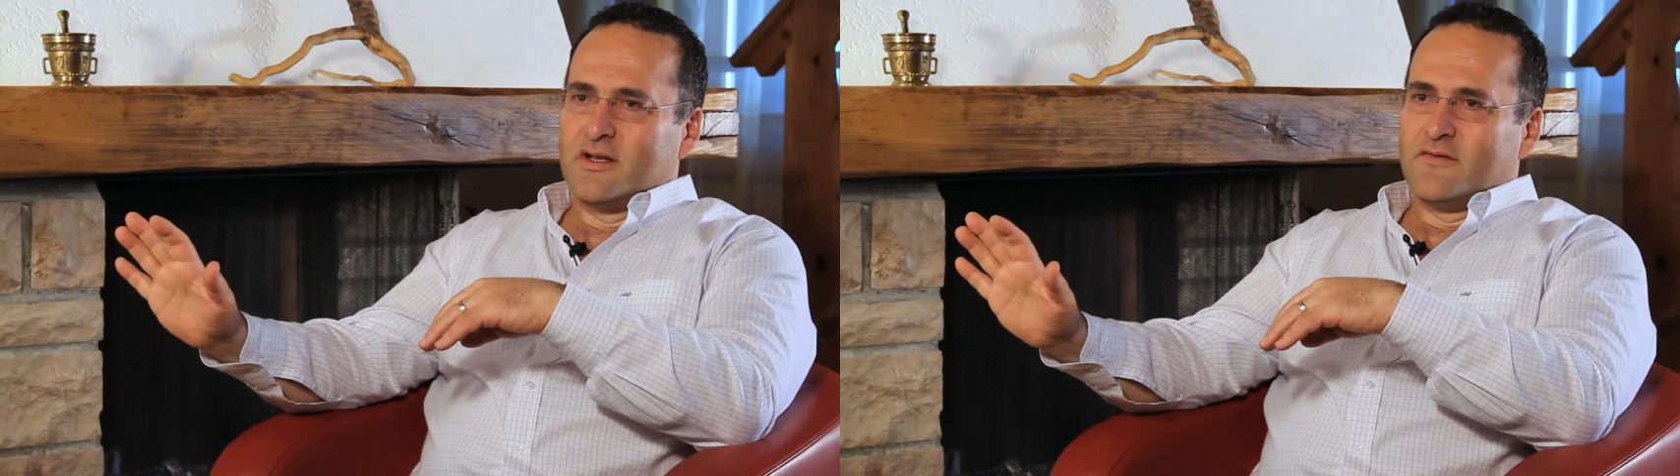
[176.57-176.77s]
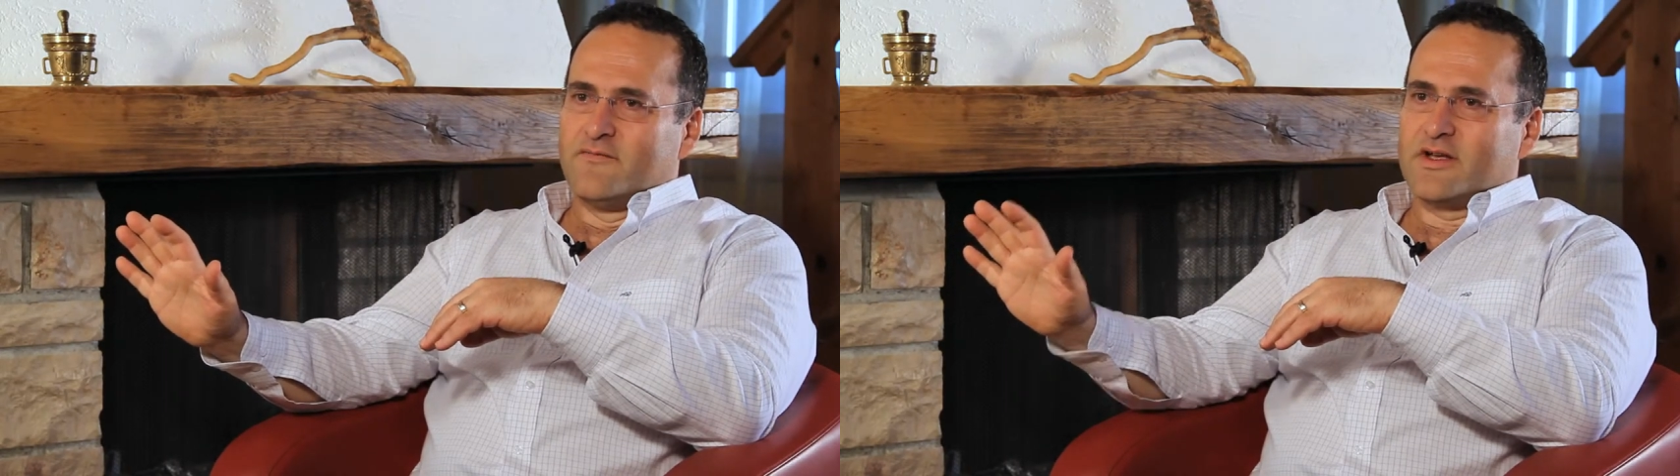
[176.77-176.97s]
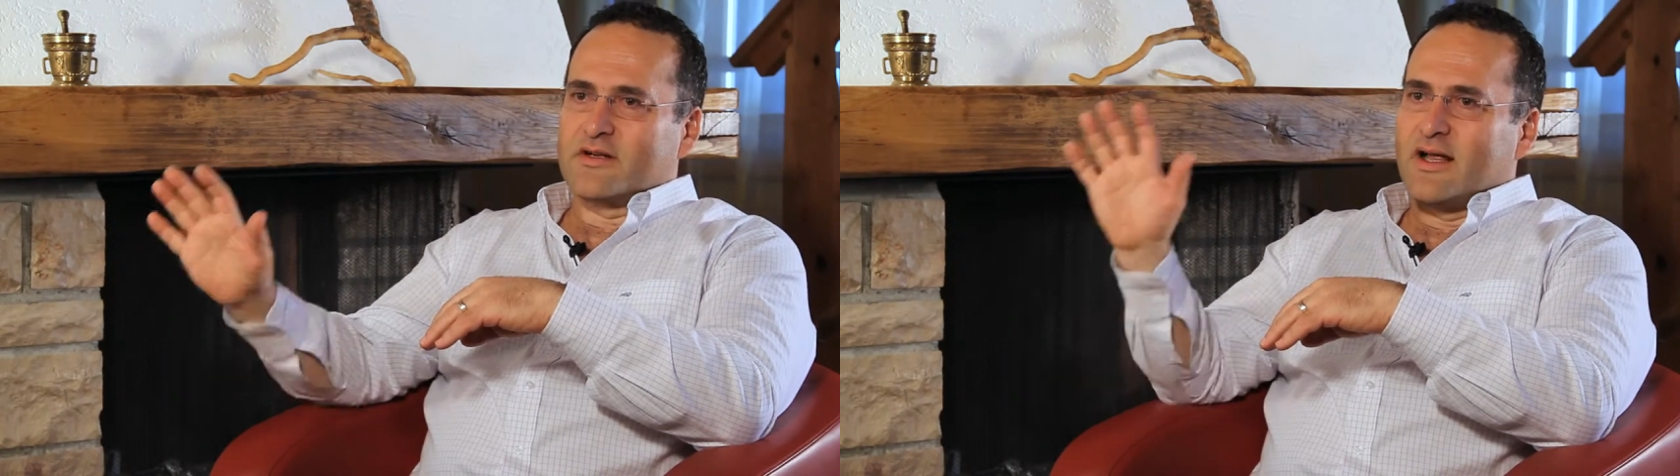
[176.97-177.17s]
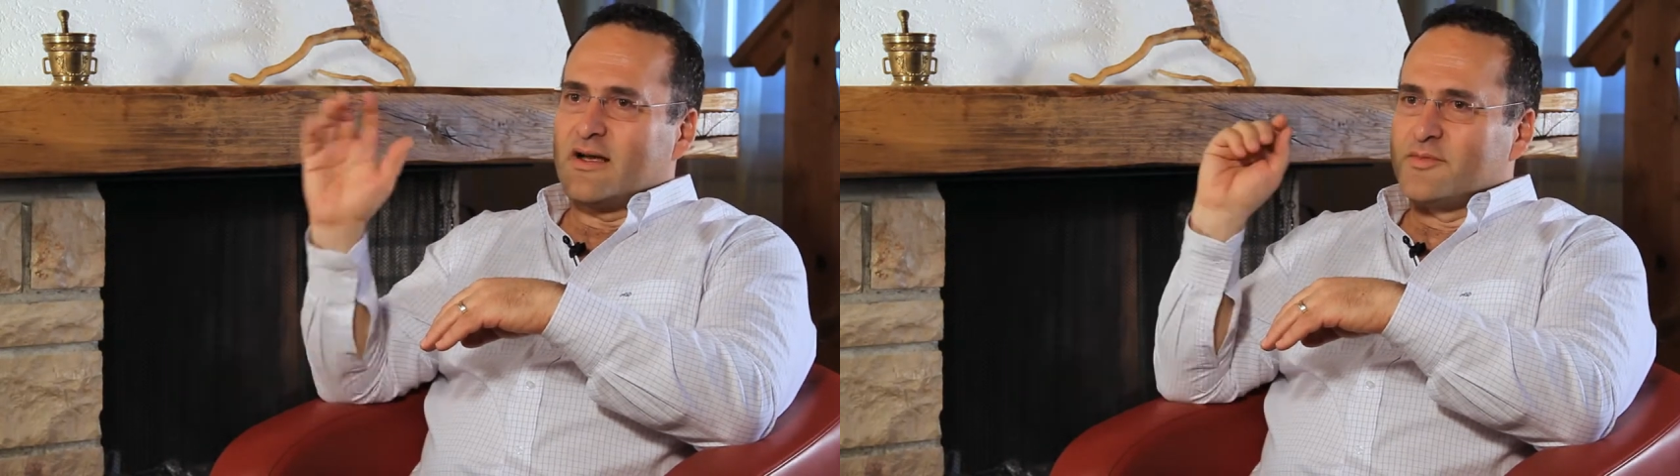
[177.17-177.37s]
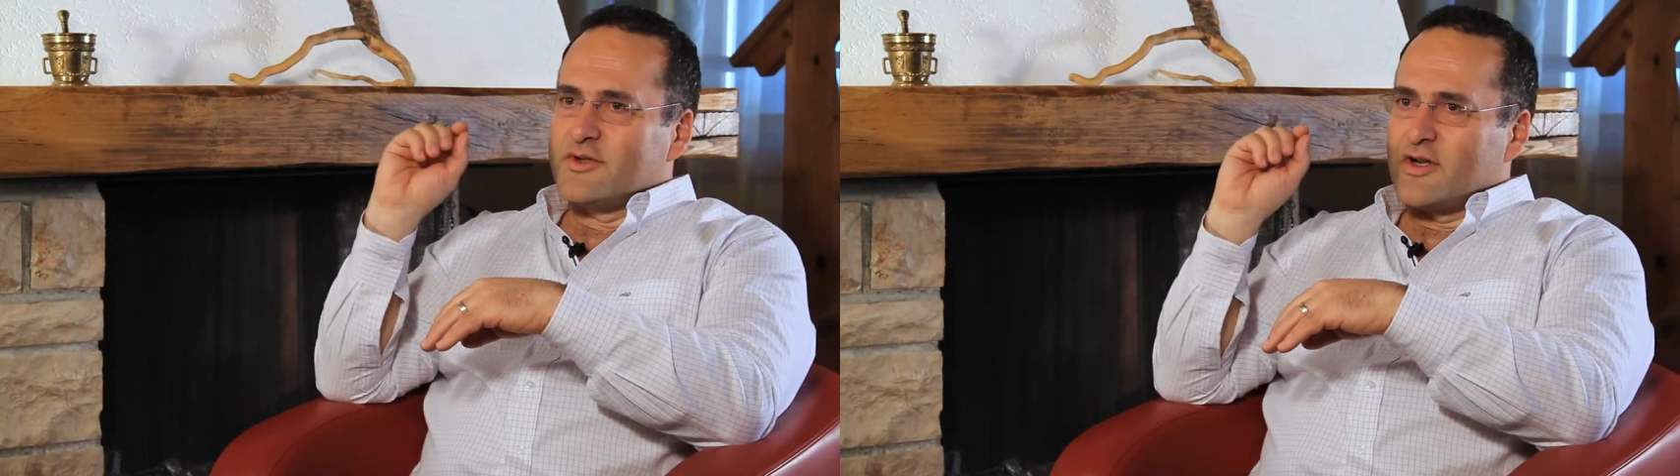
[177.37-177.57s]
Wir
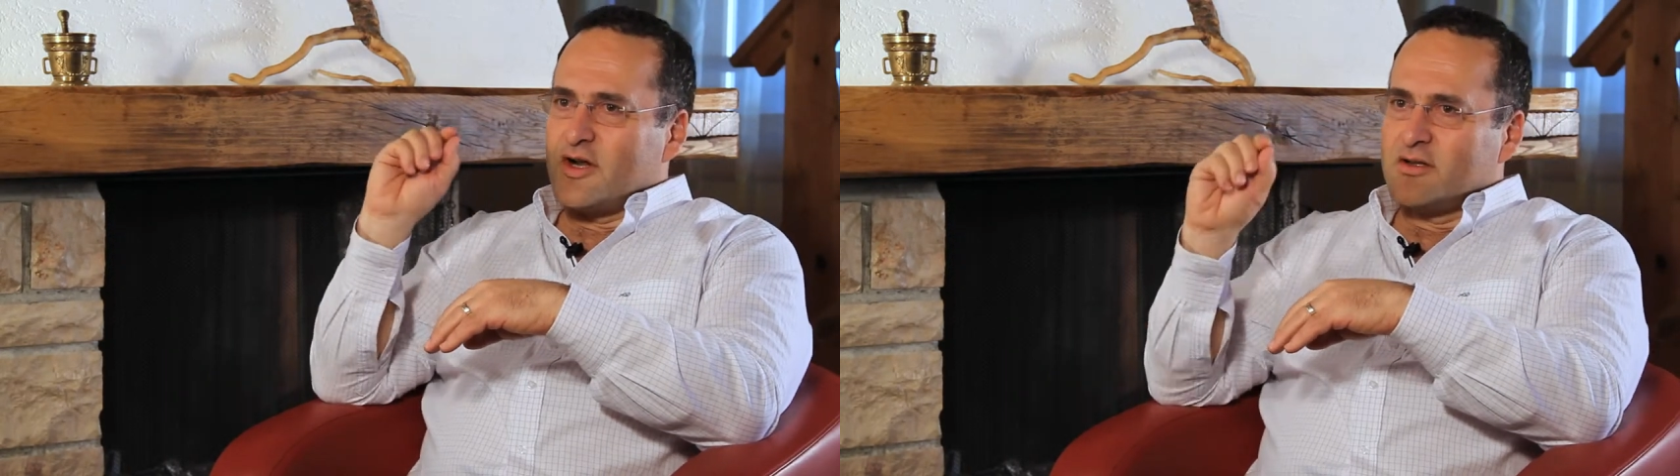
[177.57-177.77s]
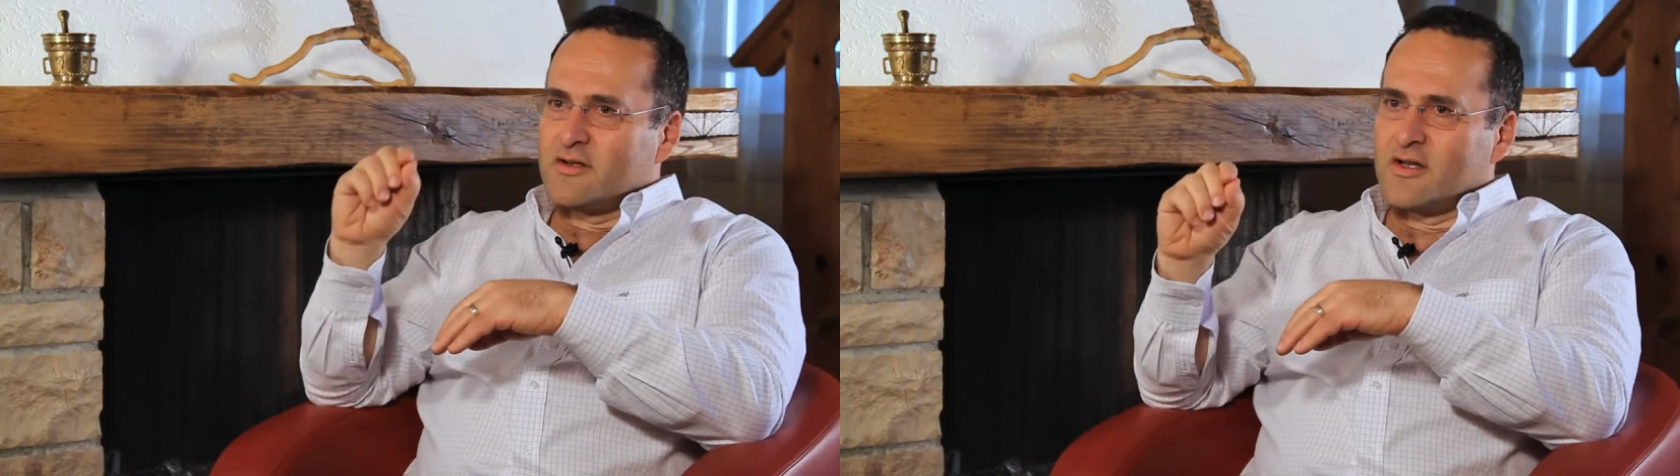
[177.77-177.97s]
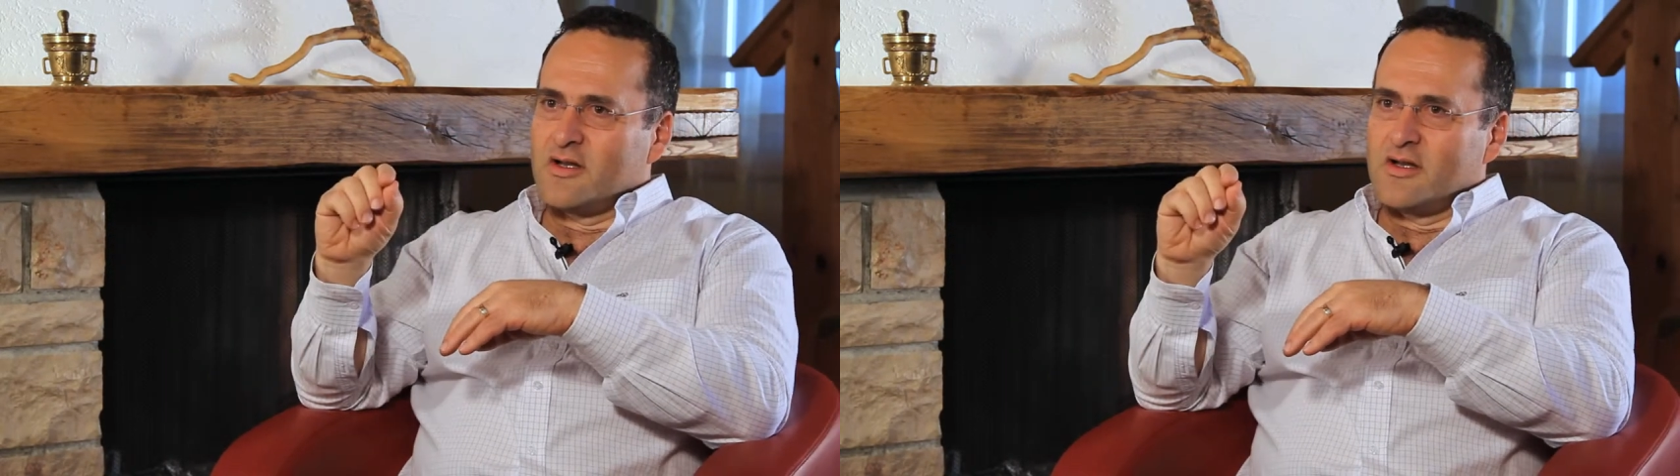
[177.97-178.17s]
glauben daran,